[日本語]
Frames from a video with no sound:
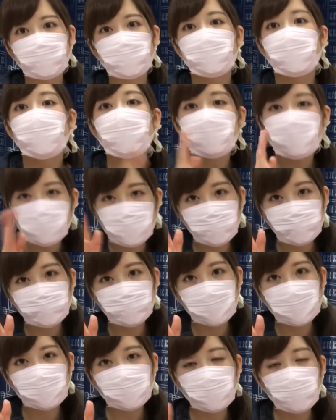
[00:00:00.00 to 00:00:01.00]
で LINE
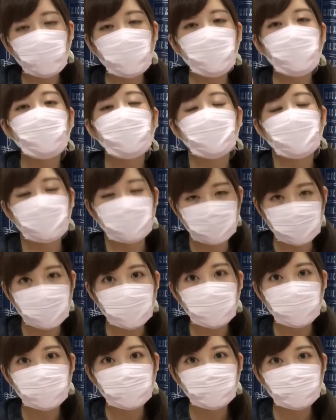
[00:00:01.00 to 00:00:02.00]
ショップあるのご存知です
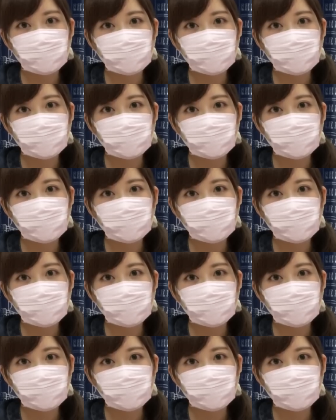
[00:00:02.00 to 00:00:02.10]
か